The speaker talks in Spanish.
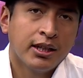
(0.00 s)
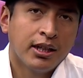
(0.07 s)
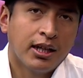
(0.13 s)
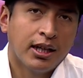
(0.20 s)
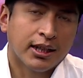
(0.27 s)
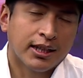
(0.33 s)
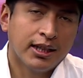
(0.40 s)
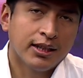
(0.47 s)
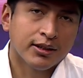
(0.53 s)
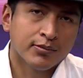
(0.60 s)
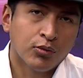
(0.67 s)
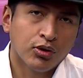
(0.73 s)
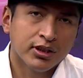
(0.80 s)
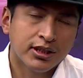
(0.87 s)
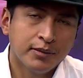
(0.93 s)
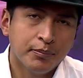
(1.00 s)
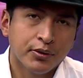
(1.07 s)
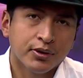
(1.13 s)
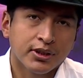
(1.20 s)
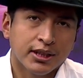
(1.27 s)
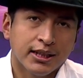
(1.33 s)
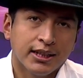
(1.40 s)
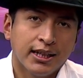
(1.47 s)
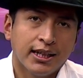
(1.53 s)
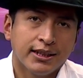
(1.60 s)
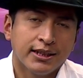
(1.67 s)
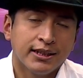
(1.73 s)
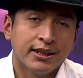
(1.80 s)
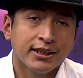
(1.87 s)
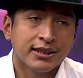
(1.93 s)
aquellos municipios que ya
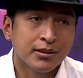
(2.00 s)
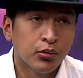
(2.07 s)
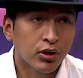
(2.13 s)
tienen esa